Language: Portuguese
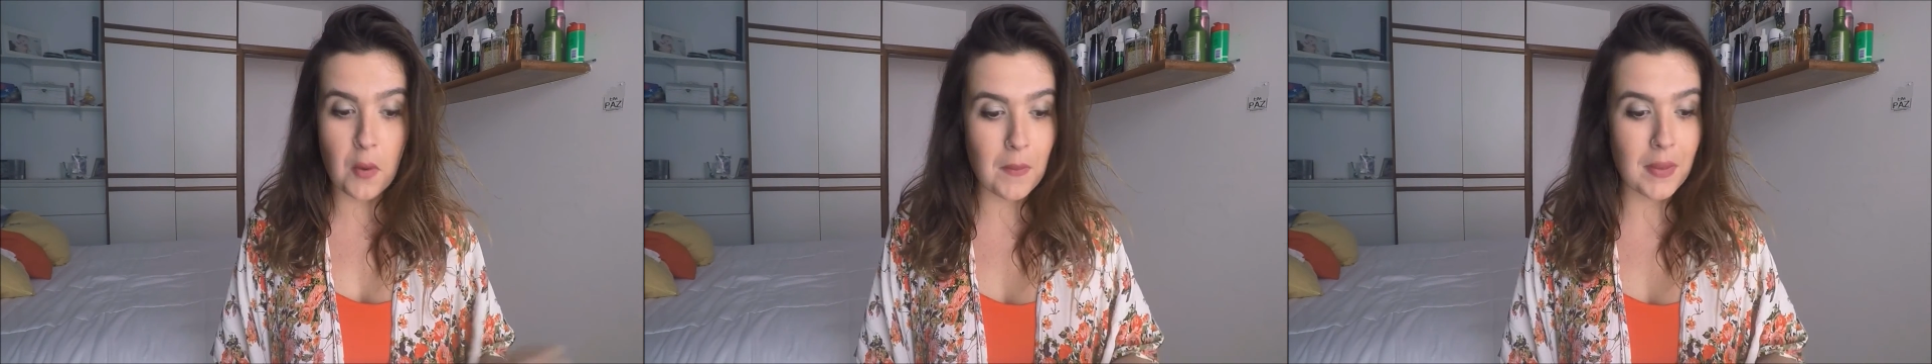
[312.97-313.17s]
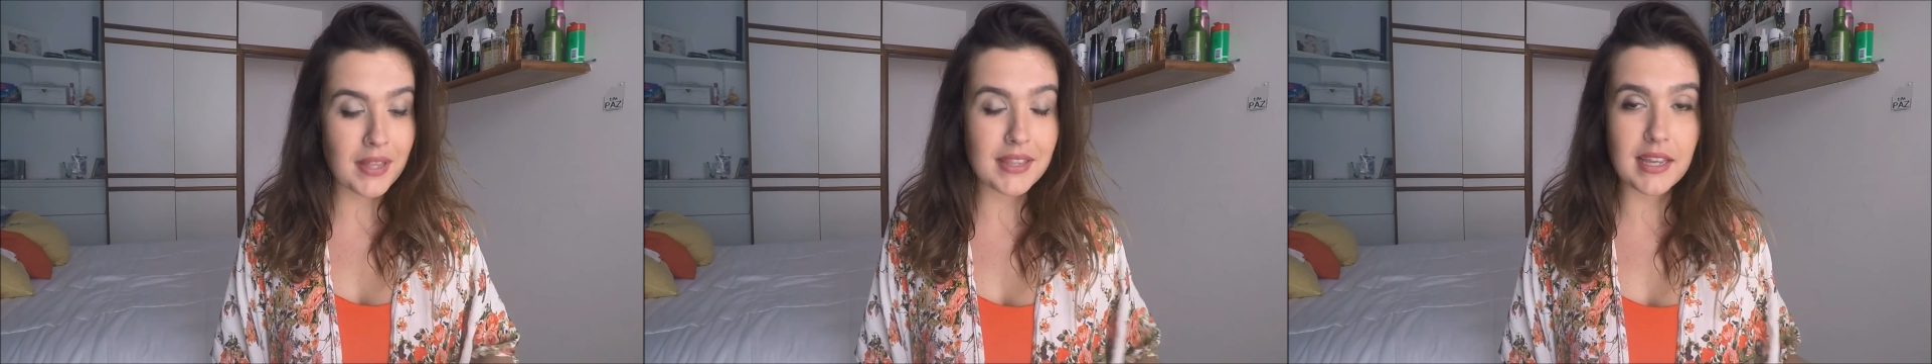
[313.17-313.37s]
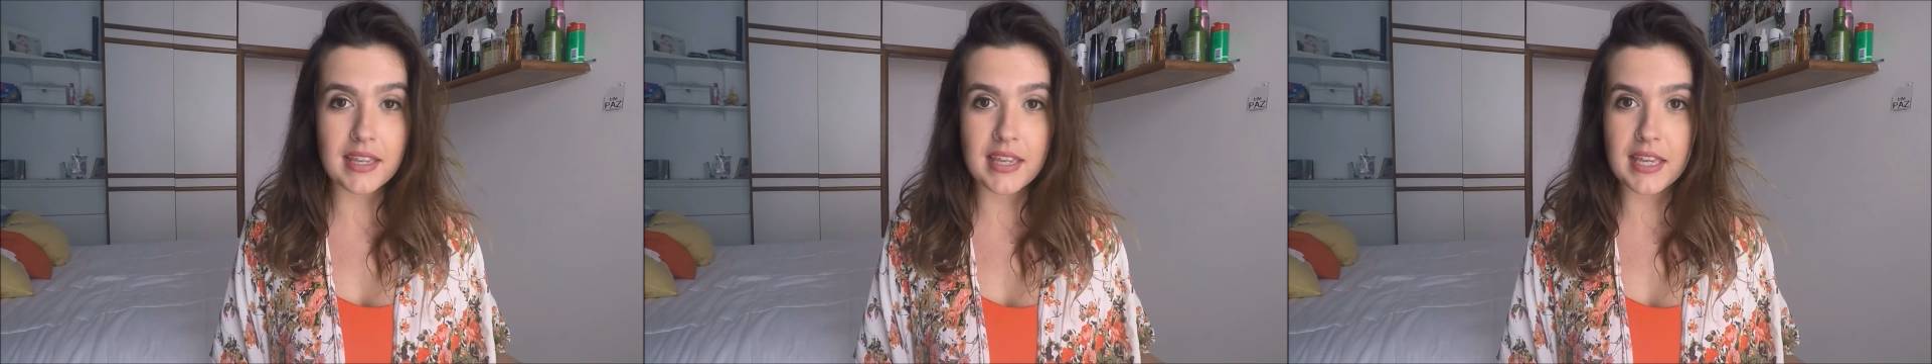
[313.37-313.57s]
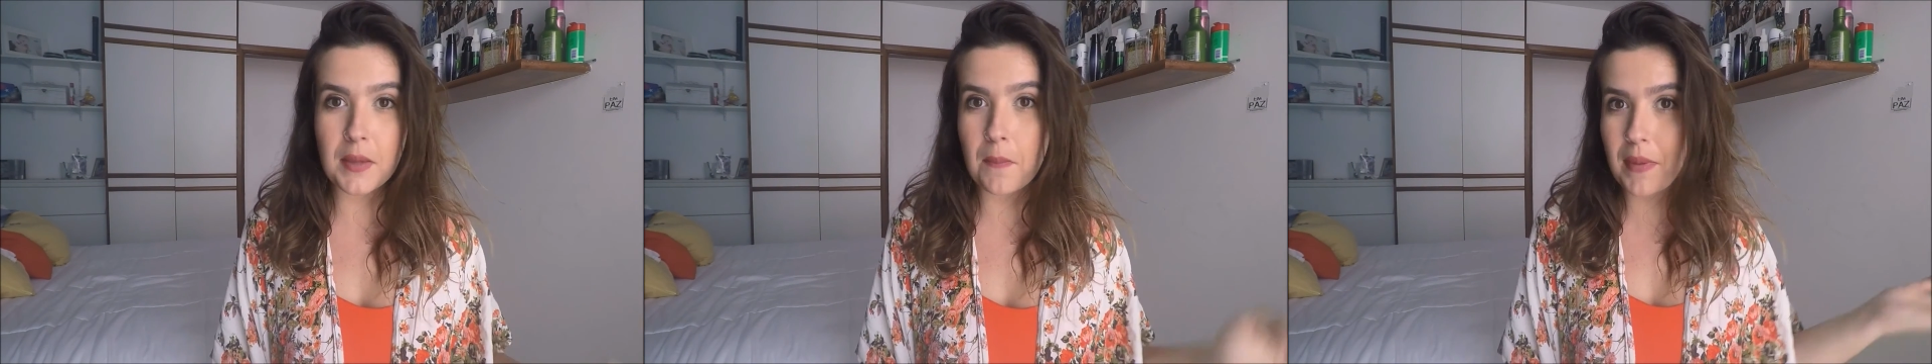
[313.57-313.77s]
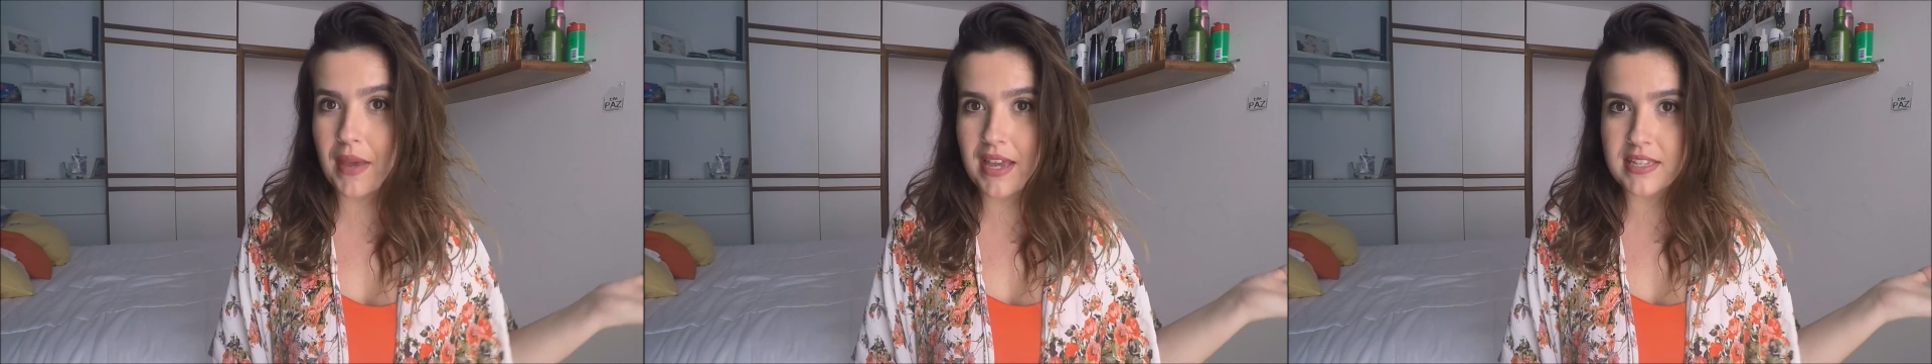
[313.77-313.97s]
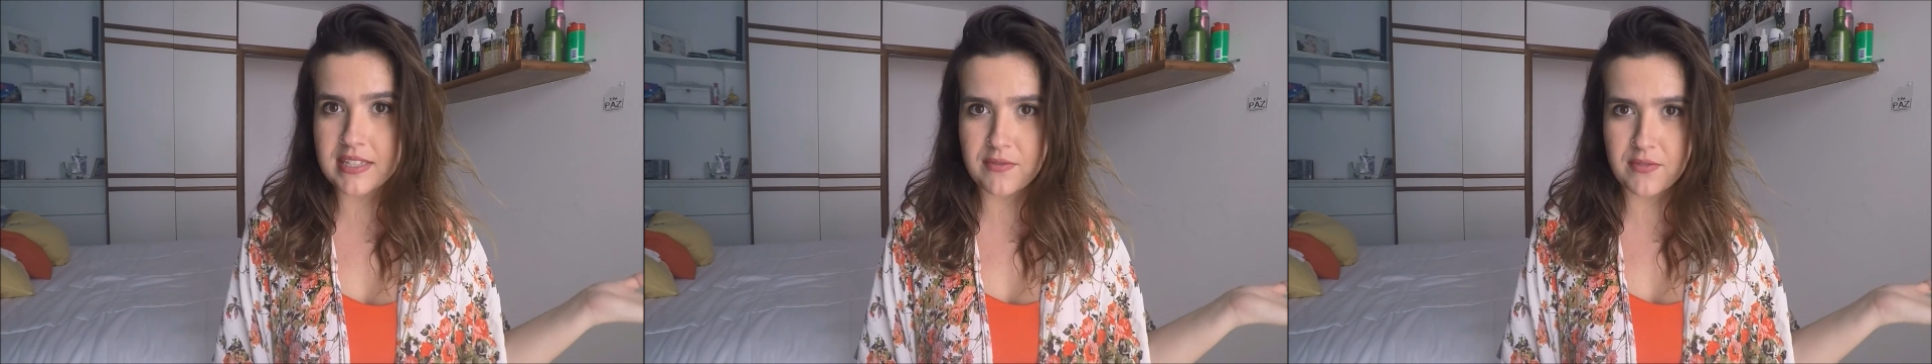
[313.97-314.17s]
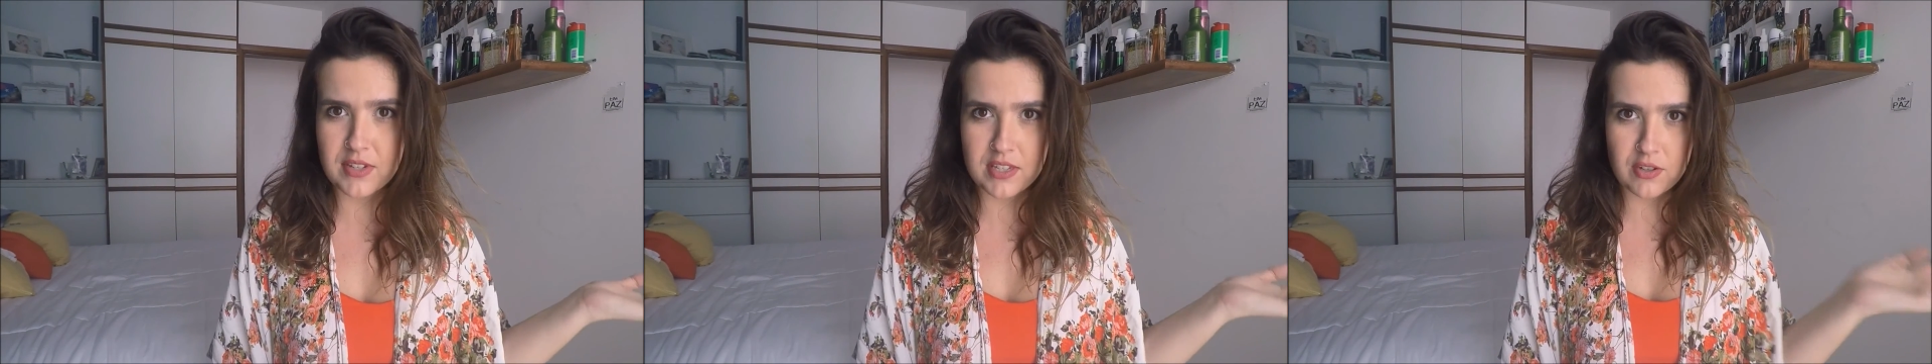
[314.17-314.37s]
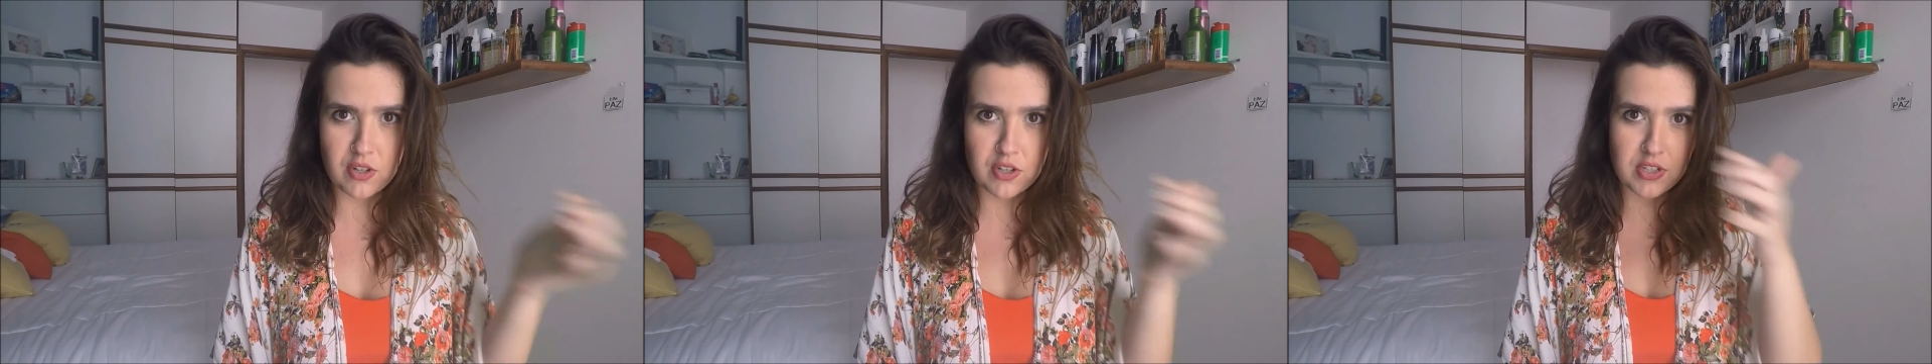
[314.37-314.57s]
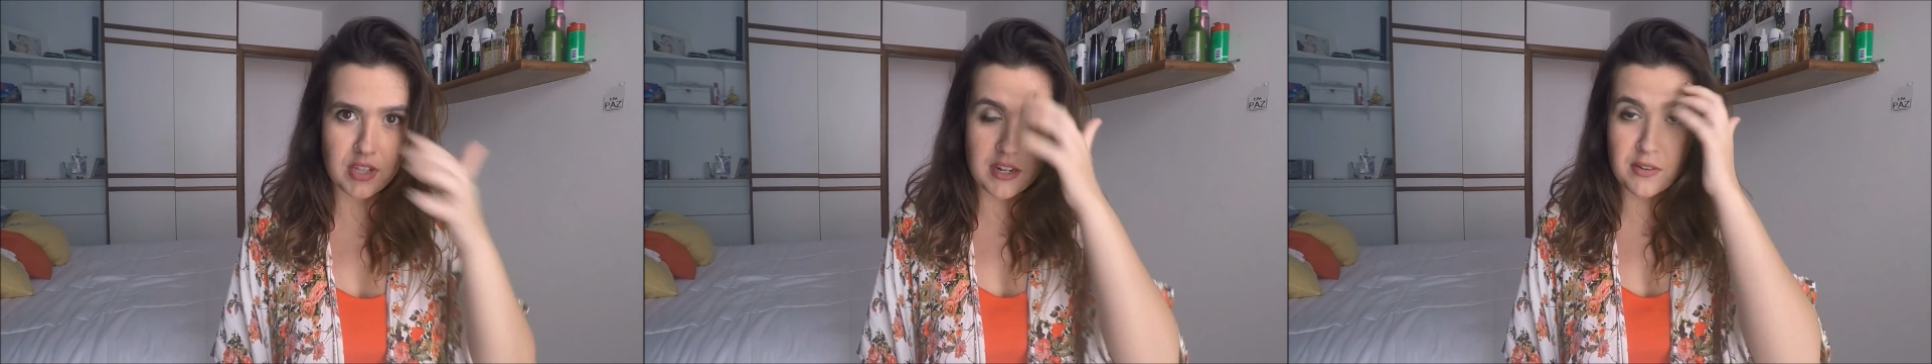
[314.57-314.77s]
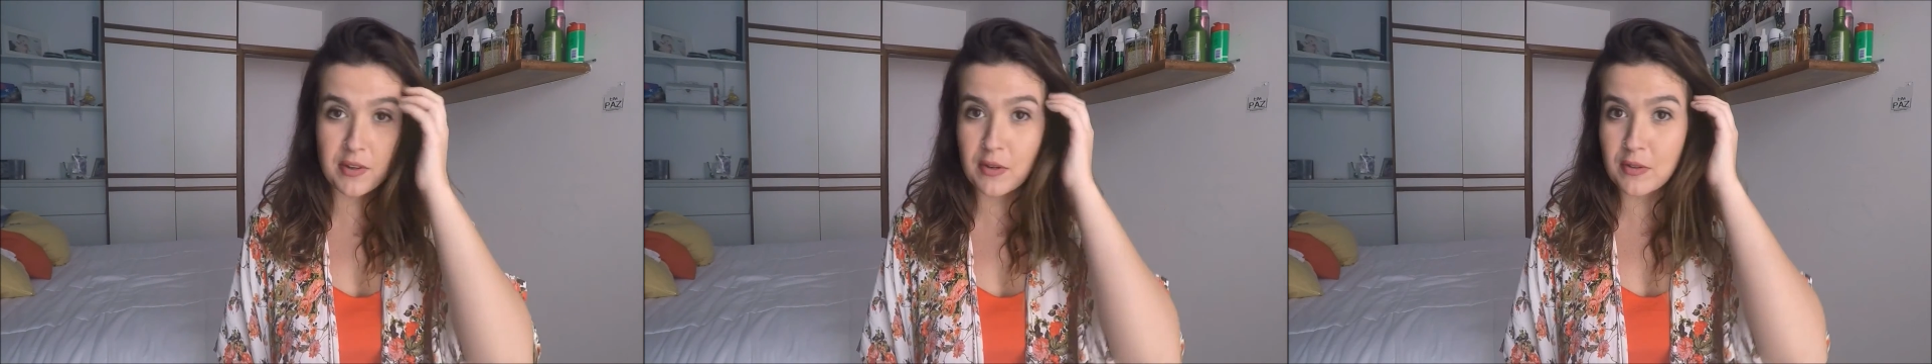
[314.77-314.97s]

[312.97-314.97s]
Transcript: comenta aqui que peça vocês gostariam